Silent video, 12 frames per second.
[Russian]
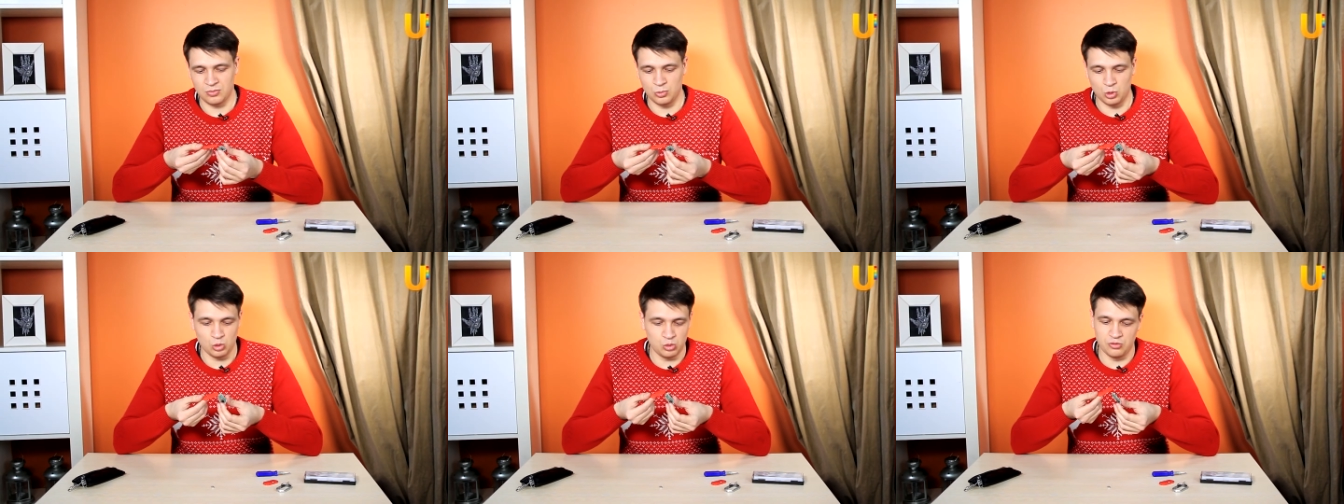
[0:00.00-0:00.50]

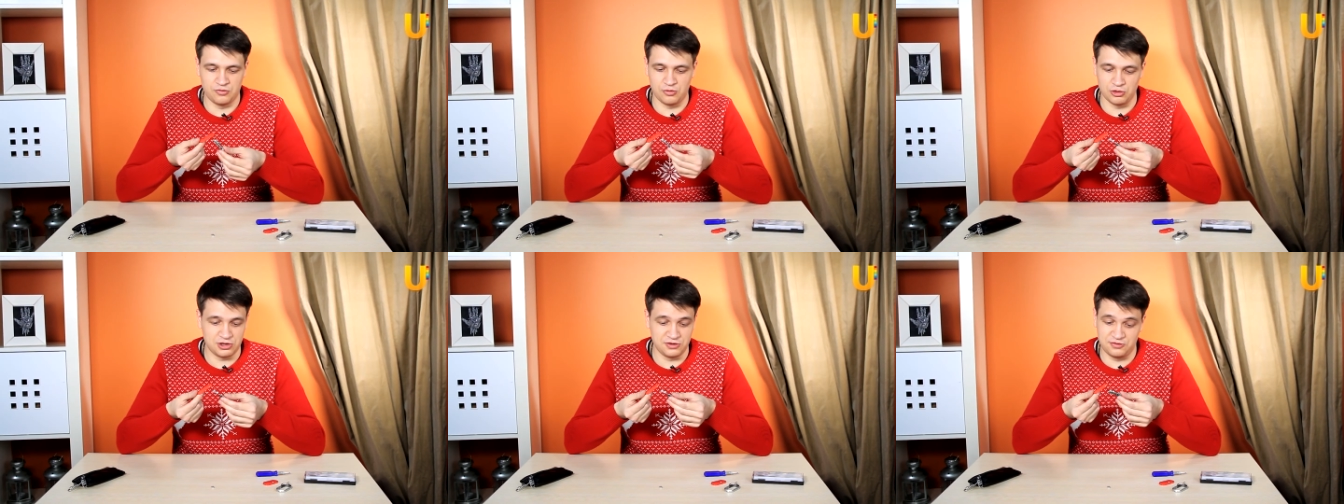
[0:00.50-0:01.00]
Ну
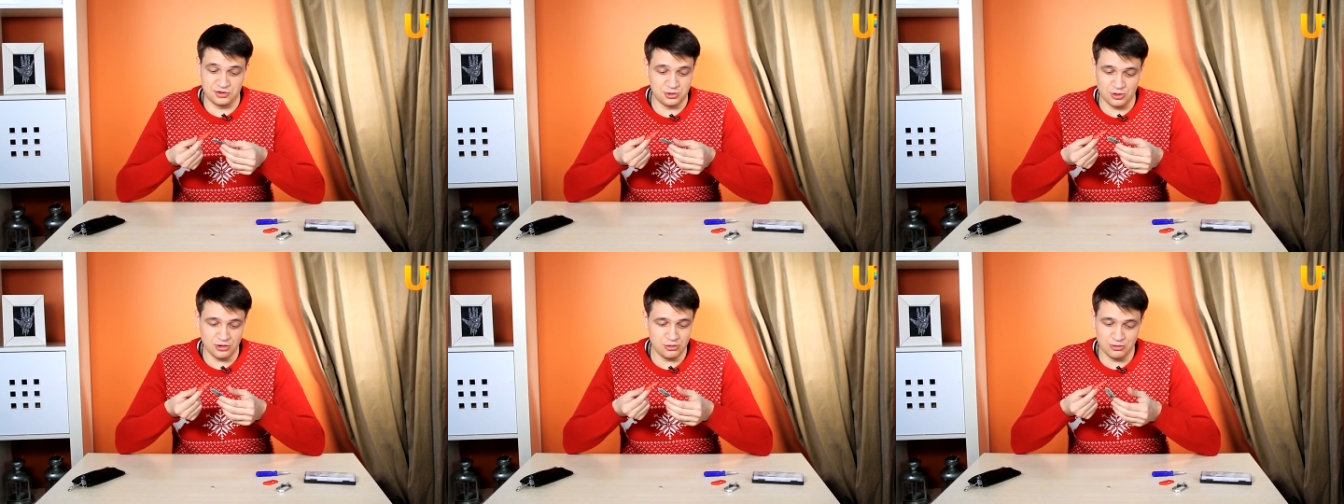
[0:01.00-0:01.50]
вот и
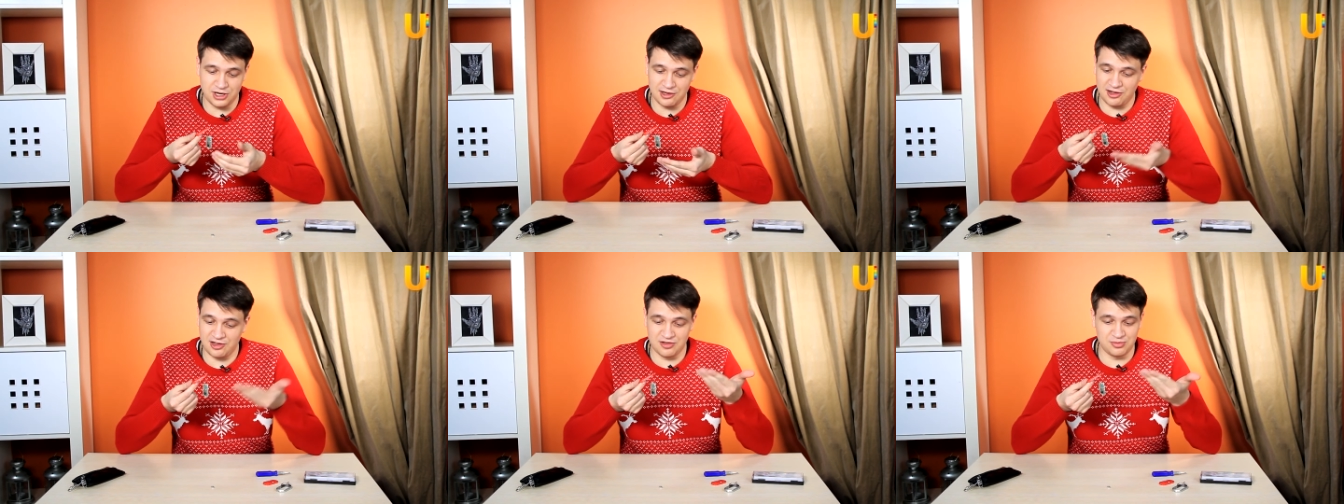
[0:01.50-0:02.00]
все тут,
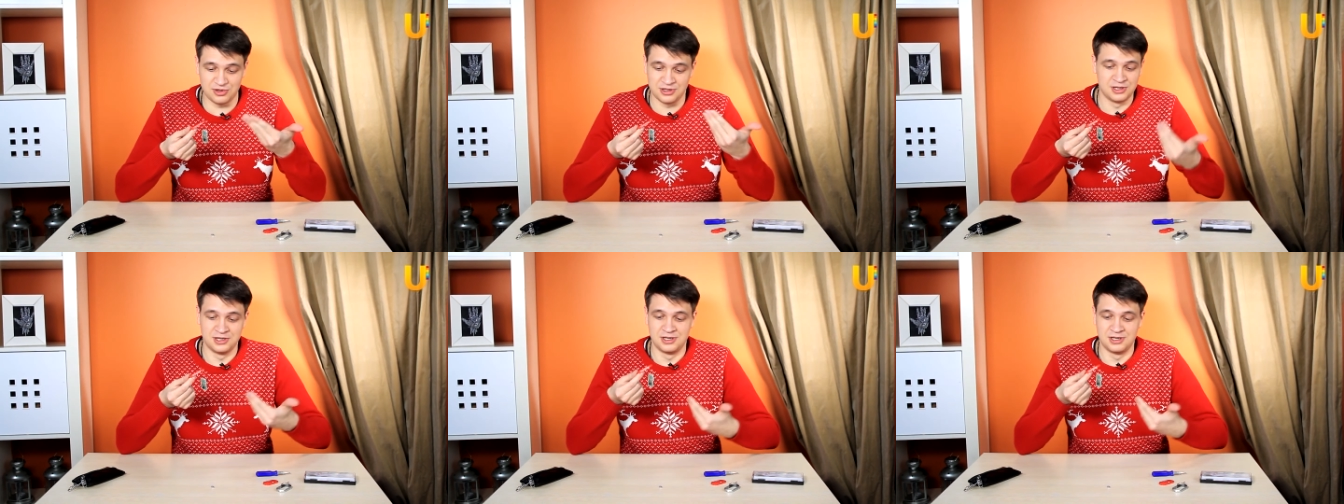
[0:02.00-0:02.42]
казалось бы.